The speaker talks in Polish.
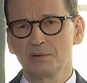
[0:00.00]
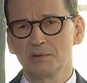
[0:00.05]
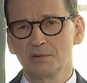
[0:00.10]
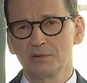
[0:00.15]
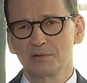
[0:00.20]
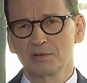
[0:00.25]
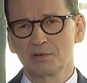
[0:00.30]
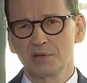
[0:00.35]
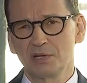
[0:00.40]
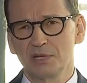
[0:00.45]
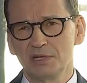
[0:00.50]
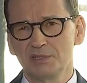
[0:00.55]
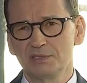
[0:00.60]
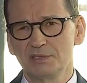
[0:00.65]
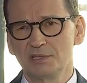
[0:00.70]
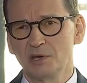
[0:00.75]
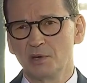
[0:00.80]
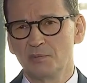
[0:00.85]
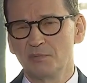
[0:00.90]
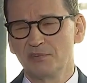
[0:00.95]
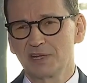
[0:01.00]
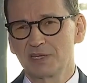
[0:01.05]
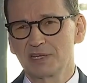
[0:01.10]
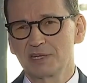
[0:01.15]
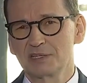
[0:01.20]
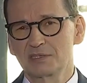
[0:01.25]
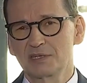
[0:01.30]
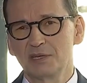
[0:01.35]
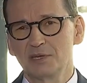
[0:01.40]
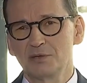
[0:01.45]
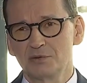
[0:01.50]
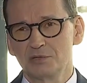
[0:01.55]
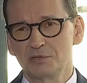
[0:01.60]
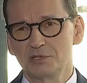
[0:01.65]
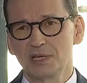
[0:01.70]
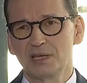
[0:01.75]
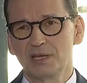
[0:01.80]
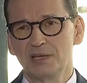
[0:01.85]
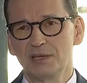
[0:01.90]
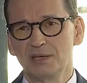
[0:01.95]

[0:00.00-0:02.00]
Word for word: Koalicji Obywatelskiej ludzie,